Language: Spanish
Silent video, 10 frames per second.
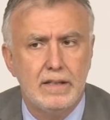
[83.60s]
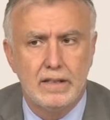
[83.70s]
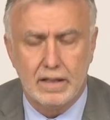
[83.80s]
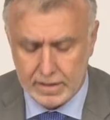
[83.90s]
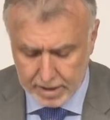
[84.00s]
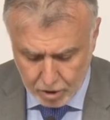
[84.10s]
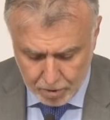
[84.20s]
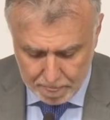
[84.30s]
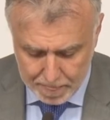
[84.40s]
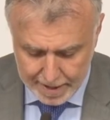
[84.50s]

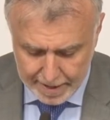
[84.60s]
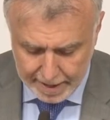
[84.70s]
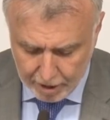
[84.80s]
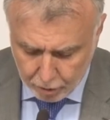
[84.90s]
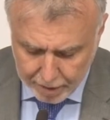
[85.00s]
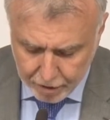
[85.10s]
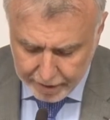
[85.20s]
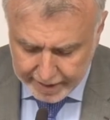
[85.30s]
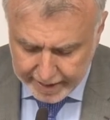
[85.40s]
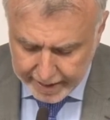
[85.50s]
Tercero, el Gobierno
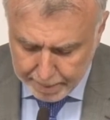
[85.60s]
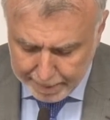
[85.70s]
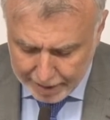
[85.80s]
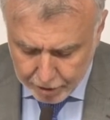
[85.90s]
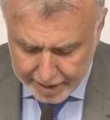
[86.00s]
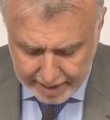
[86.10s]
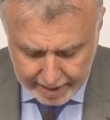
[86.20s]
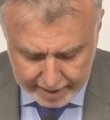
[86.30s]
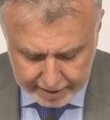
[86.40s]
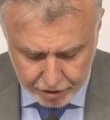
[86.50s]
de Canarias valora
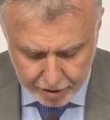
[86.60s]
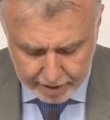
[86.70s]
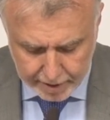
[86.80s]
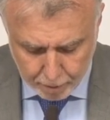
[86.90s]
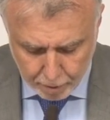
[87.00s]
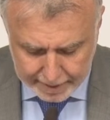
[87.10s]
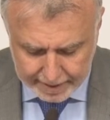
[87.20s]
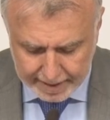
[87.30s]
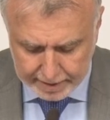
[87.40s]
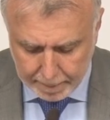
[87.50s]
las acciones
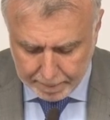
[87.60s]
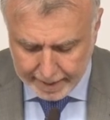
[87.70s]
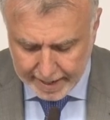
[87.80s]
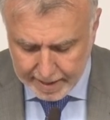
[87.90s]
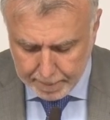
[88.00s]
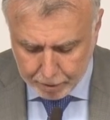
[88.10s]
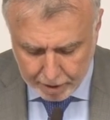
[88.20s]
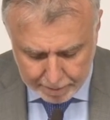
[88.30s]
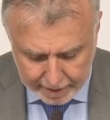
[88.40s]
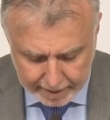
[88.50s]
diplomáticas desplegadas por
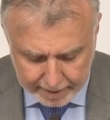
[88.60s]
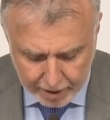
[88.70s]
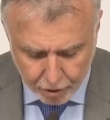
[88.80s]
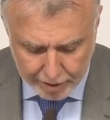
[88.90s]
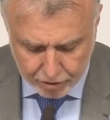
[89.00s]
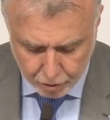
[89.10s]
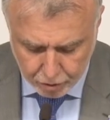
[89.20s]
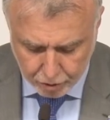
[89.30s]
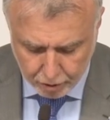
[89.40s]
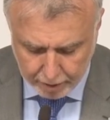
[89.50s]
el Ministerio de
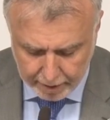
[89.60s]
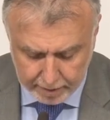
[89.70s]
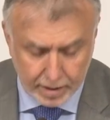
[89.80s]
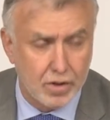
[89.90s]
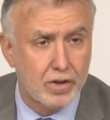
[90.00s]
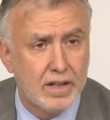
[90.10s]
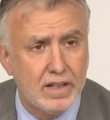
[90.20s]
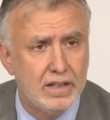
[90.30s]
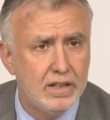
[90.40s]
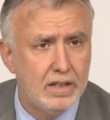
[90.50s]
Asuntos Exteriores